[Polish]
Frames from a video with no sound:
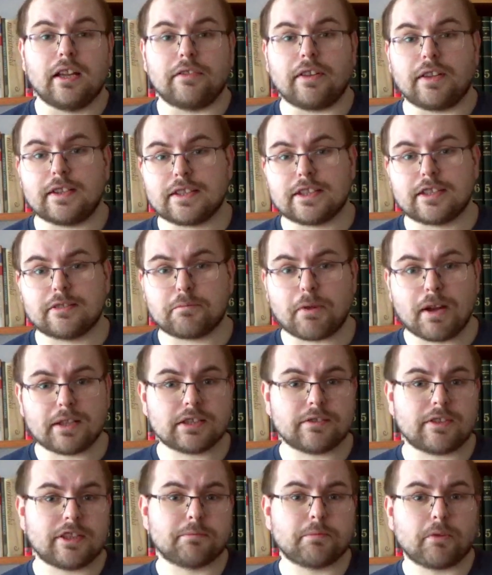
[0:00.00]
Więc
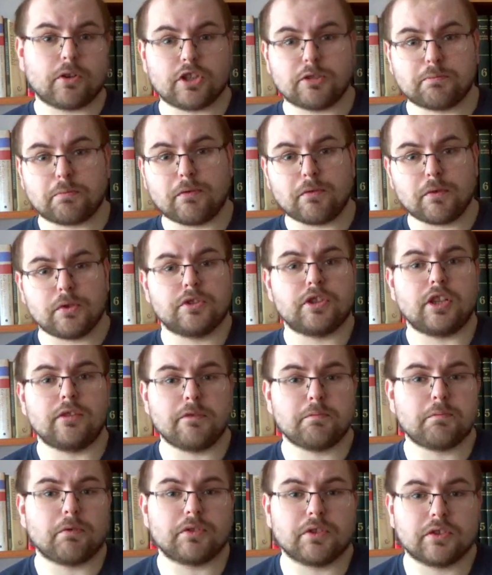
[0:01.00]
bardzo Was proszę, pomóżcie
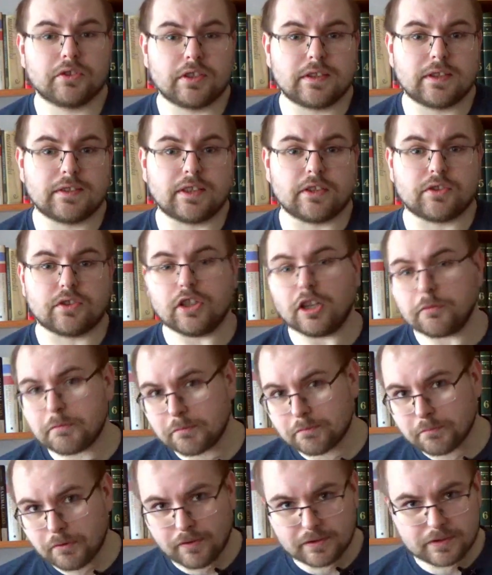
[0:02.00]
mi podjąć decyzję, czy
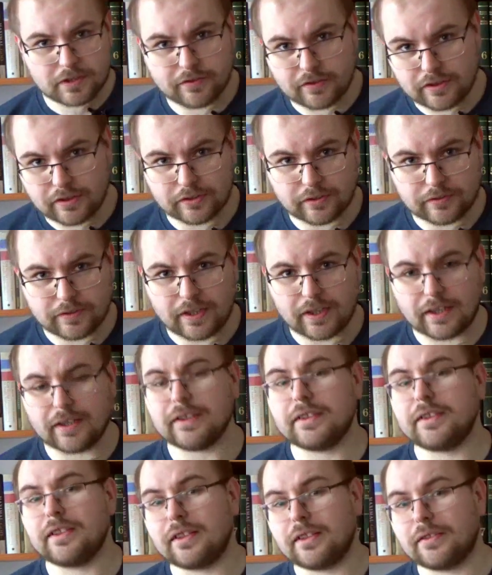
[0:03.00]
robimy pomocy filozofia
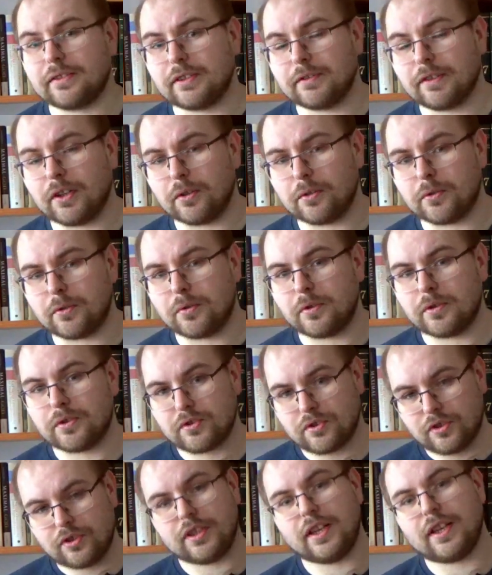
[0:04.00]
w tym roku,
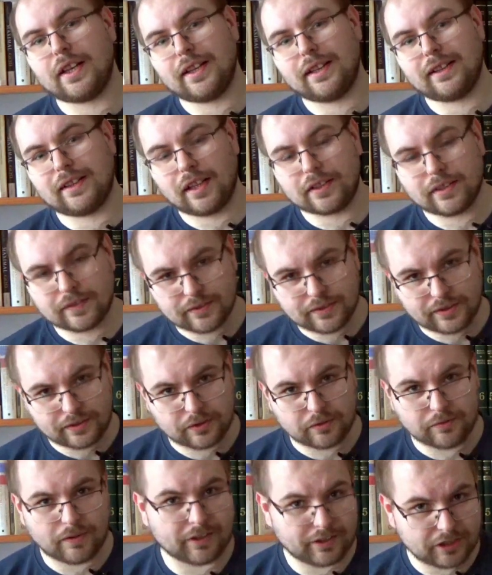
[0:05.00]
czy nie, dla
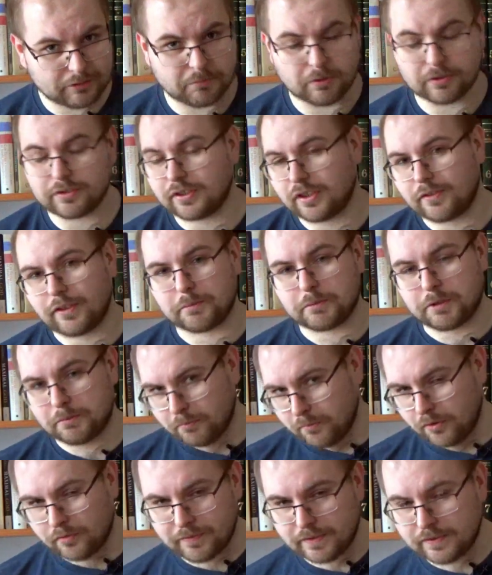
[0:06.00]
niezorientowanych, bo trochę Was
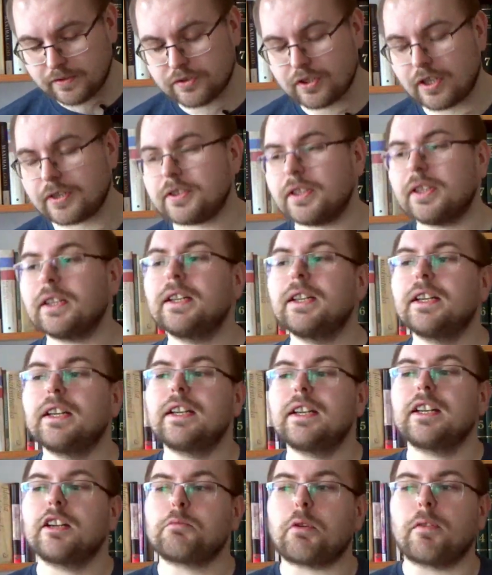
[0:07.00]
przybyło w międzyczasie.
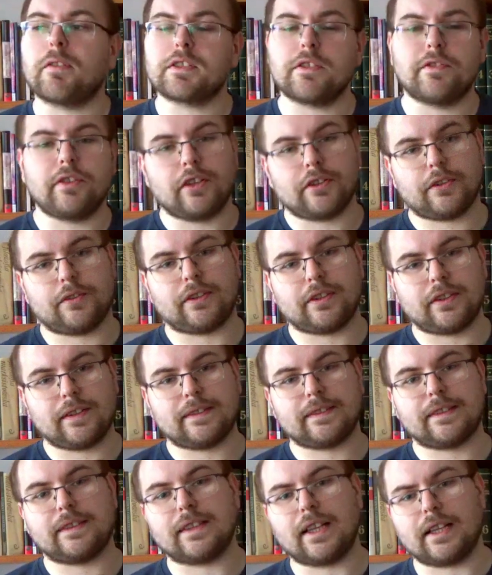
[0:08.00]
Pomocy filozofia to
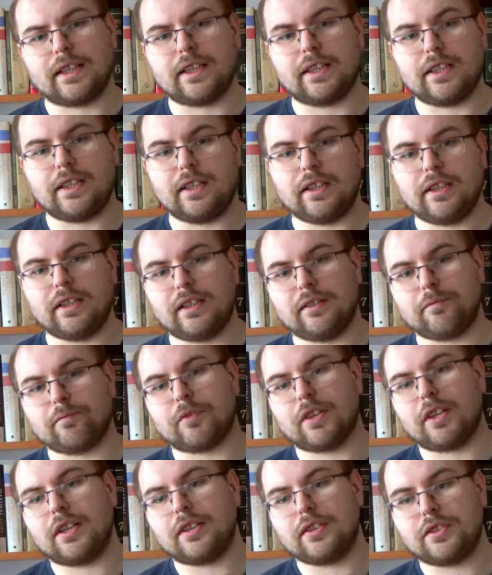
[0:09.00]
jest taki
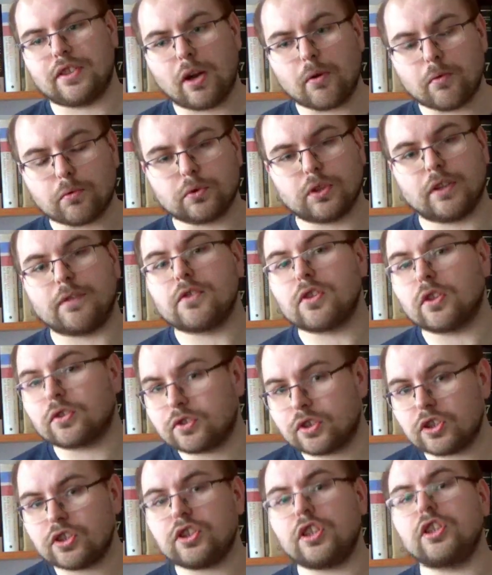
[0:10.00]
mm, dział, w którym co
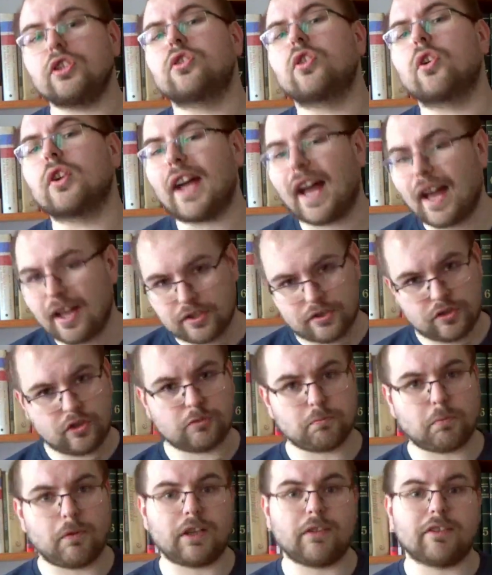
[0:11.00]
tydzień
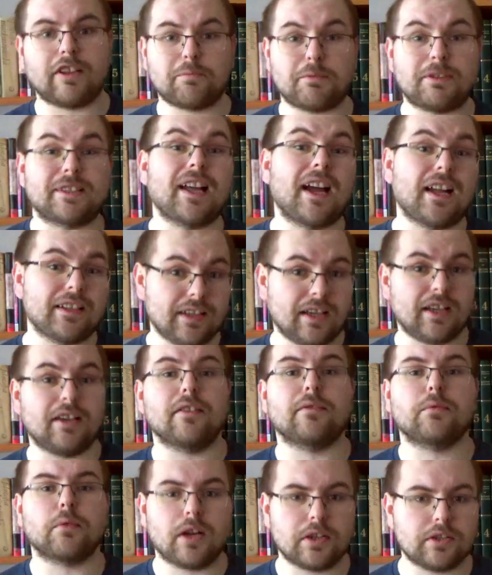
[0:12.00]
doraźnie odpowiadam na
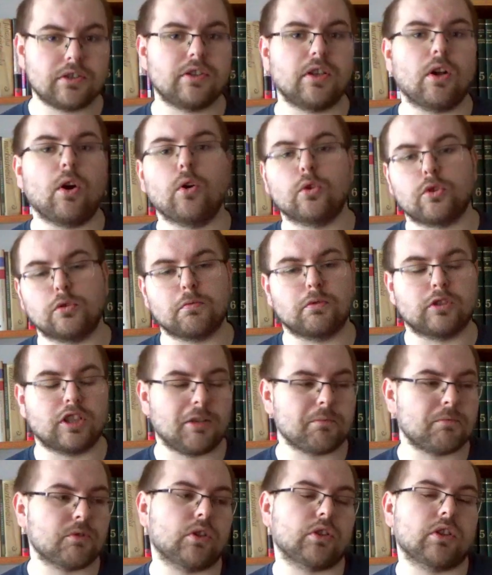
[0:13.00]
pytania właśnie osób,
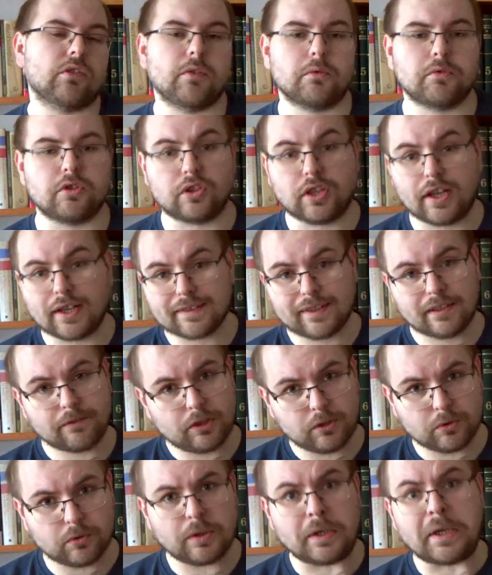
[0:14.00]
które przygotowują się do
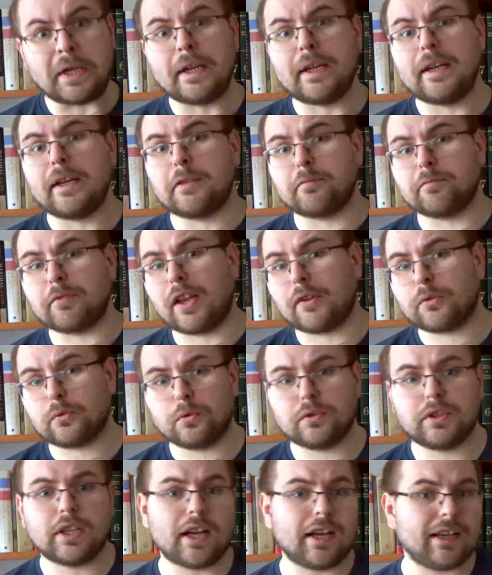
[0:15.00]
egzaminu na
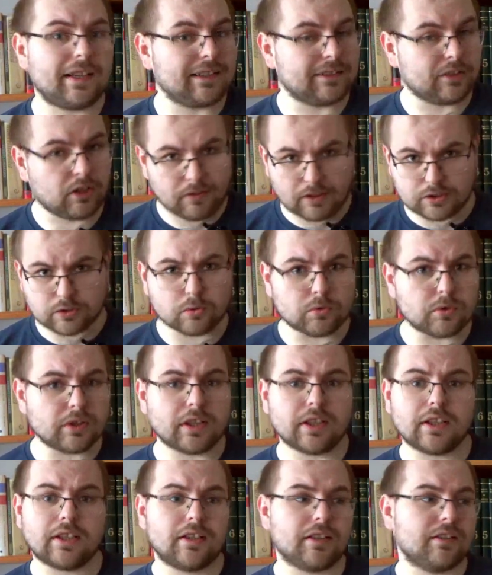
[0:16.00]
studiach do
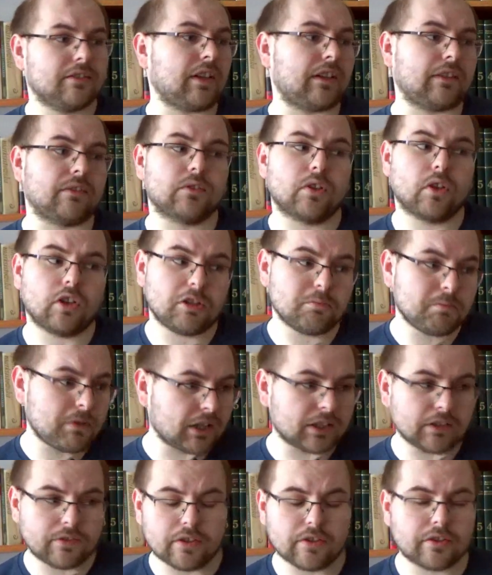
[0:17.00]
matury, czasem do
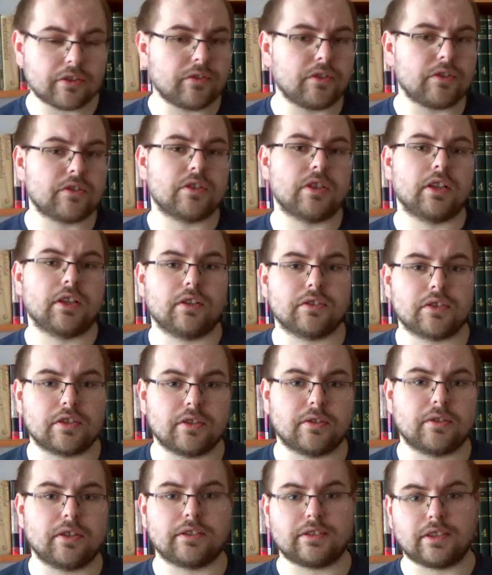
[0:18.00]
olimpiady filozoficznej,
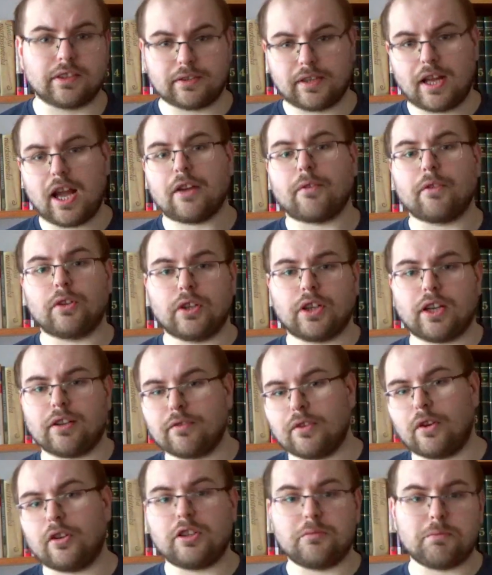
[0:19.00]
chociaż akurat ten
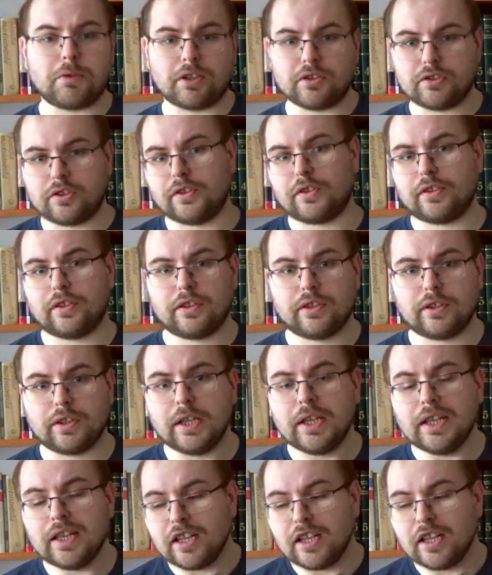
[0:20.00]
harmonogram olimpiady się z